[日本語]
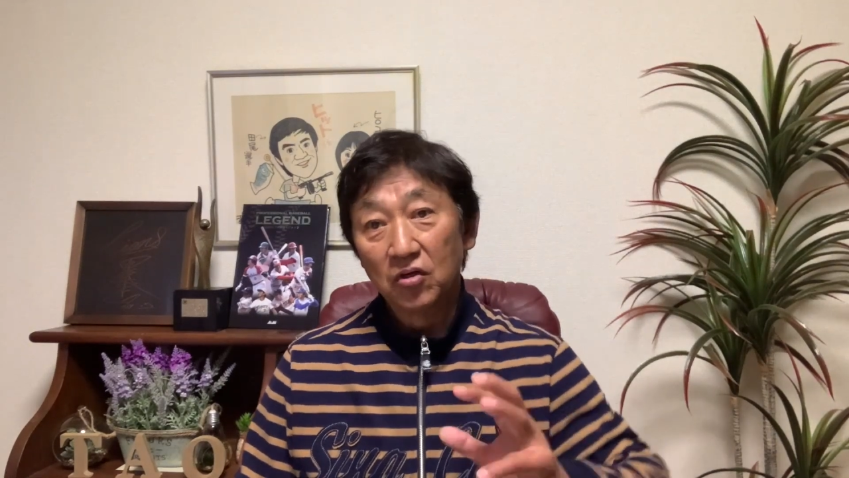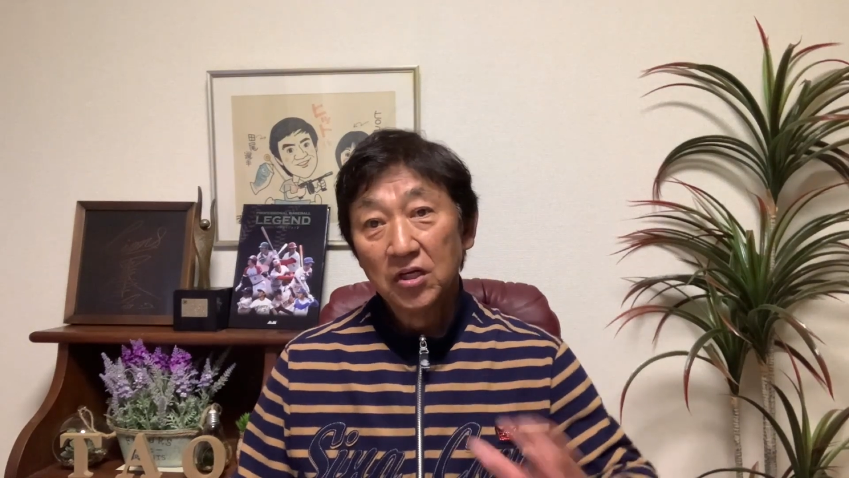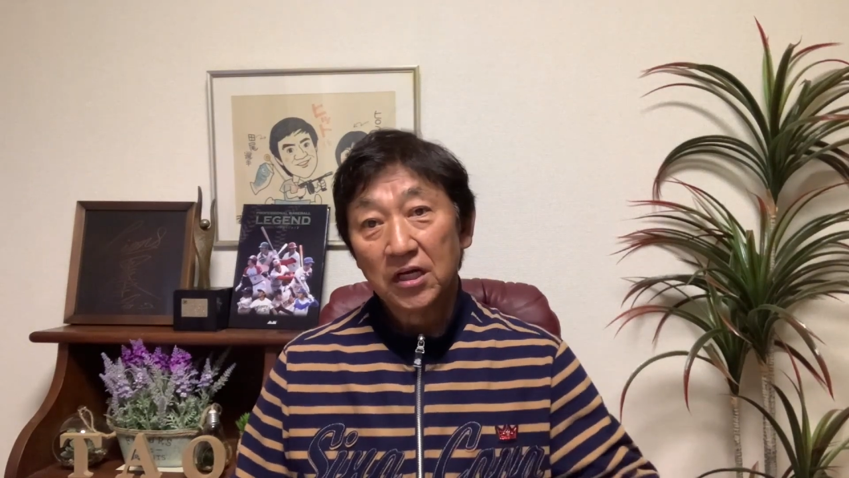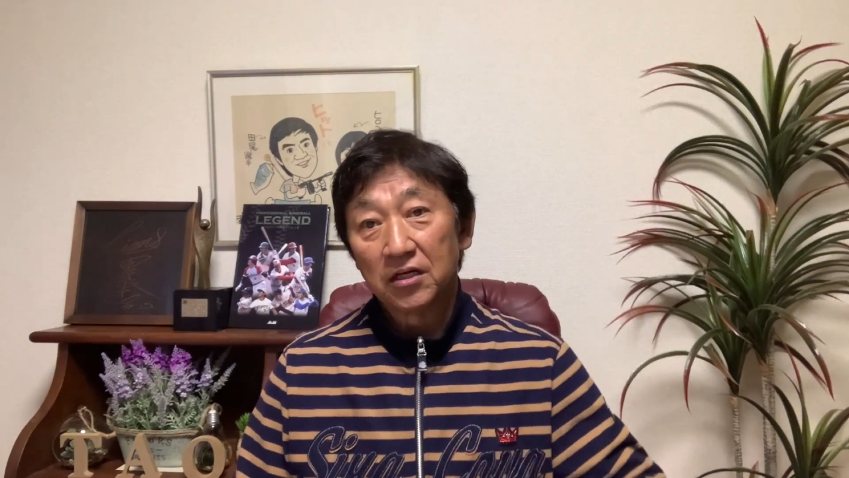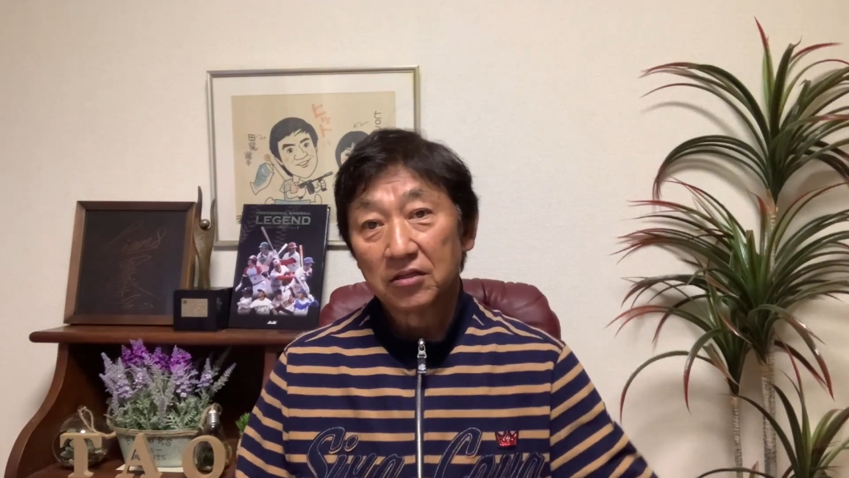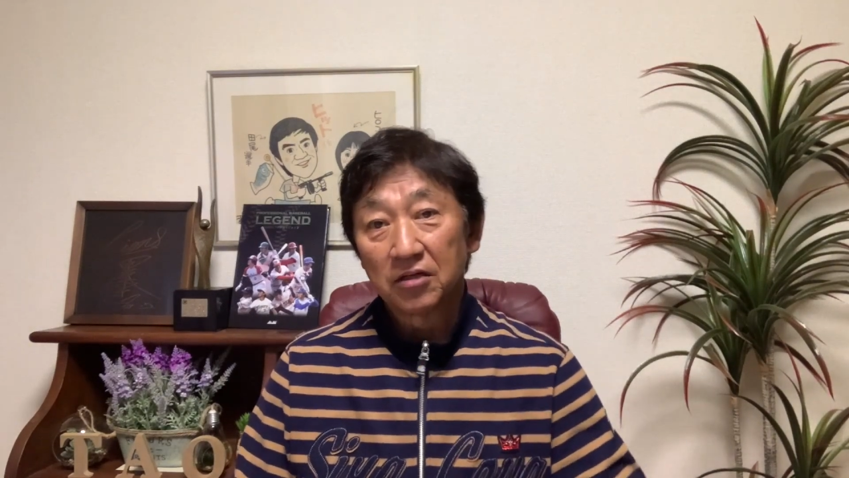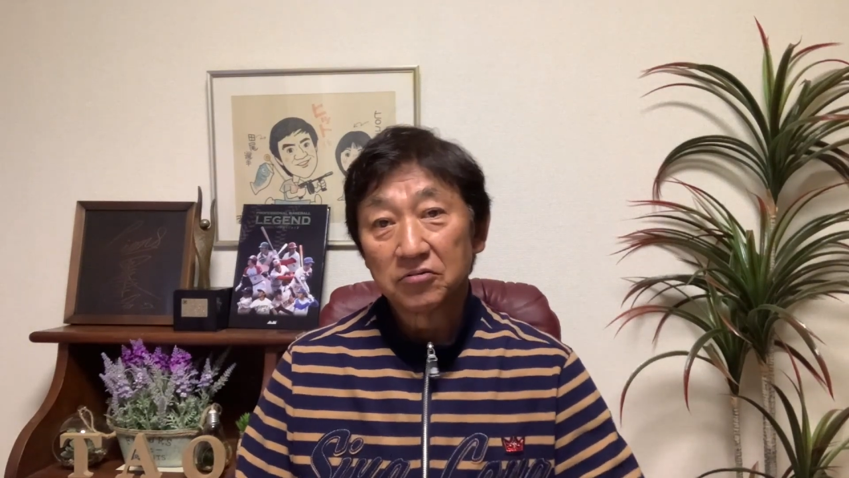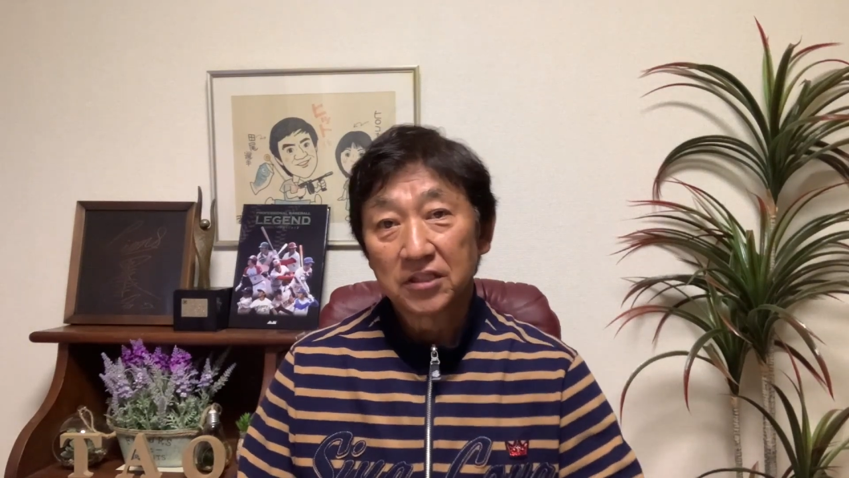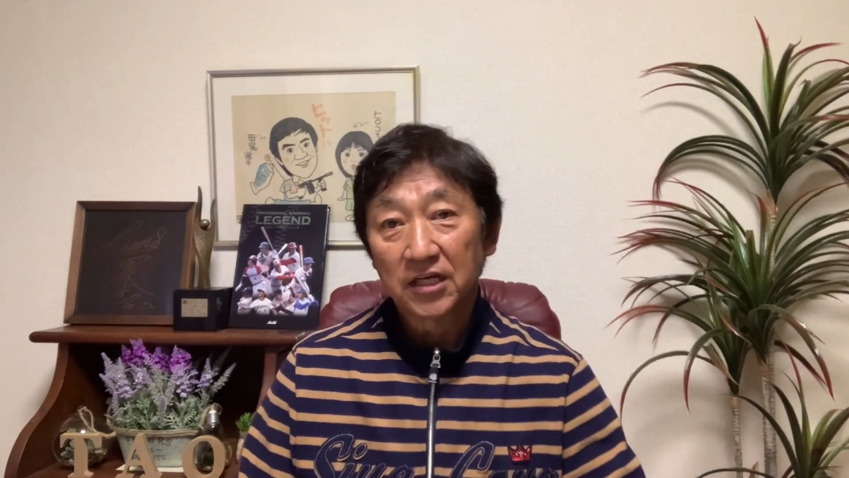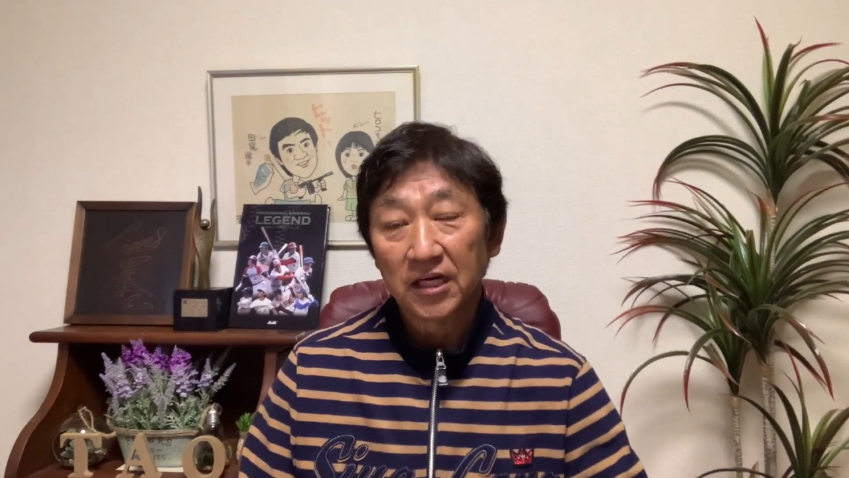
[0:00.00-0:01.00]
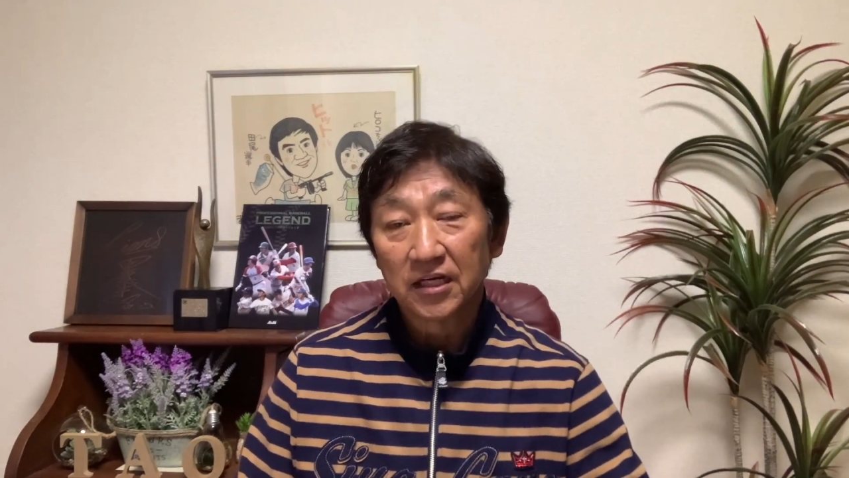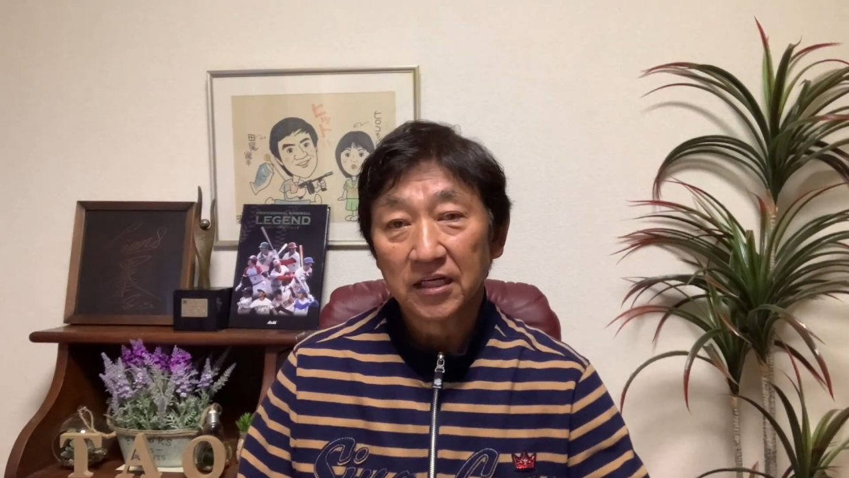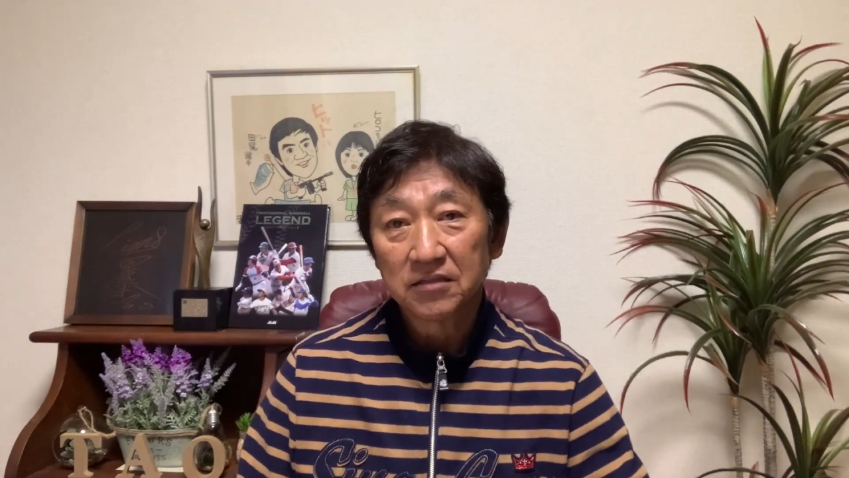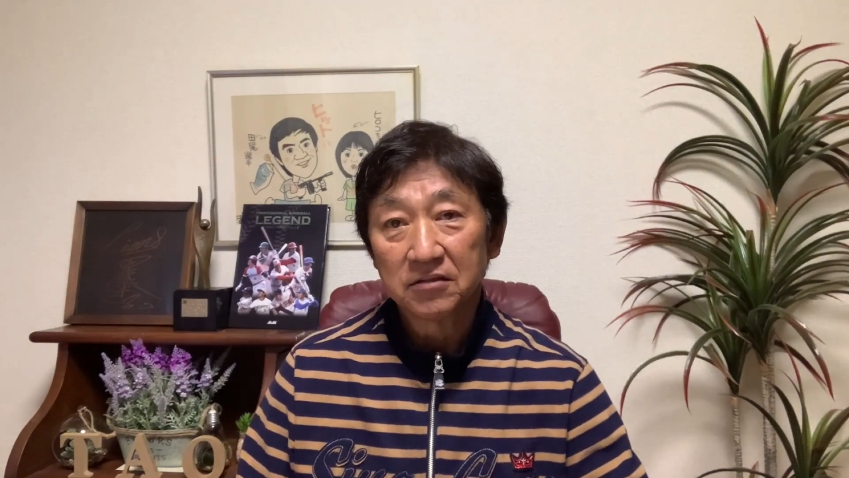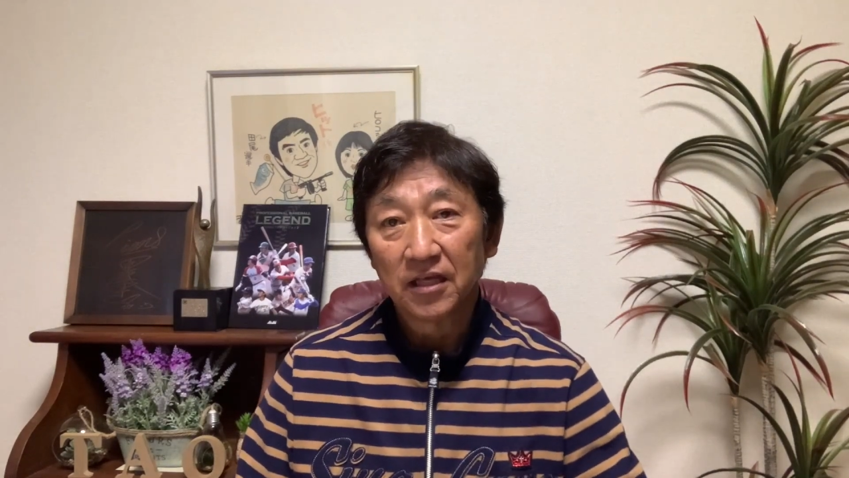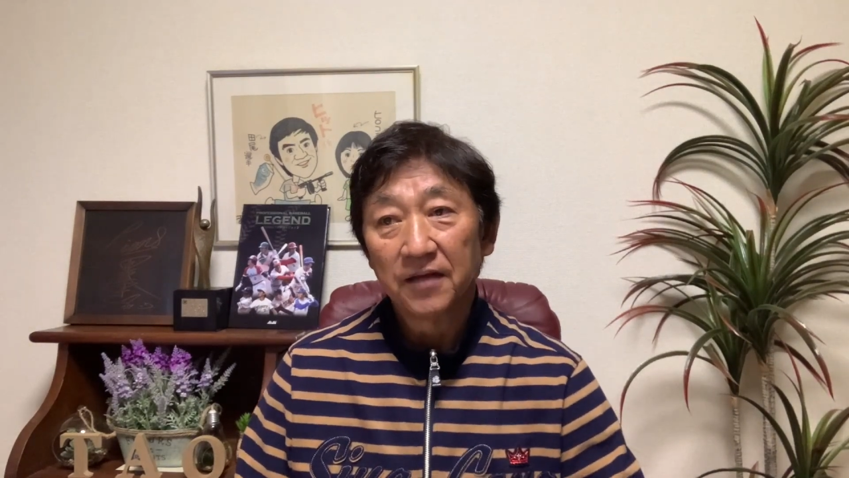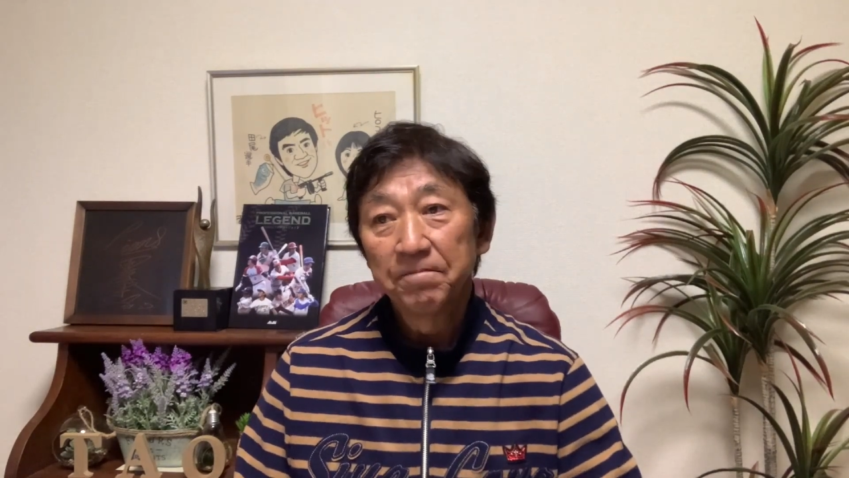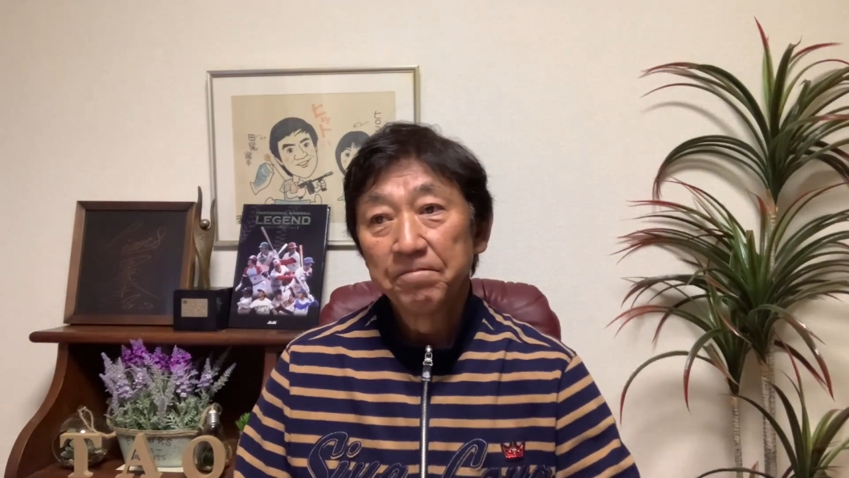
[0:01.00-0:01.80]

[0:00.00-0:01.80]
彼と会う機会がなくて、